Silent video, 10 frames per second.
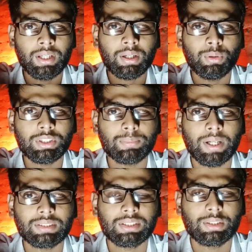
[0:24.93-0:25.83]
इनको इस
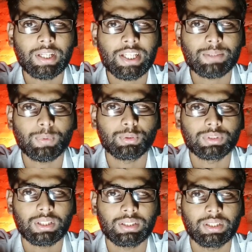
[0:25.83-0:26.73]
बात से ठेस पहुंच
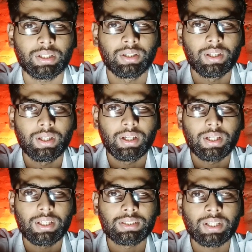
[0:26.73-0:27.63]
सकती है
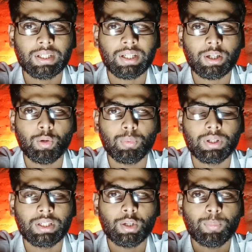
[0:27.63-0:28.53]
इस घटना का
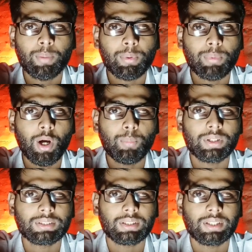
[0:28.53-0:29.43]
इनके ऊपर प्रभाव
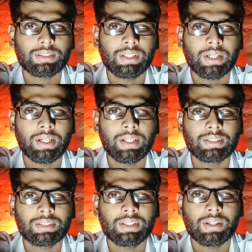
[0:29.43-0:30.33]
पड़ सकता है इसलिए कई
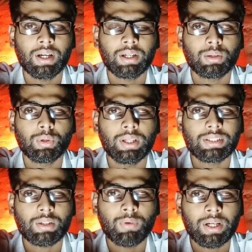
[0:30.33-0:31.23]
ऐसे अगर कोई
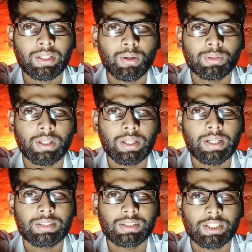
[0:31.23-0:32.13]
ऐसा वाक्य होता है
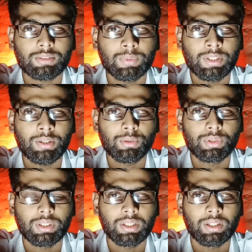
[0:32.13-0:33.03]
कई ऐसी तस्वीरें
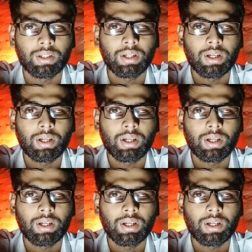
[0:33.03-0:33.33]
होती हैं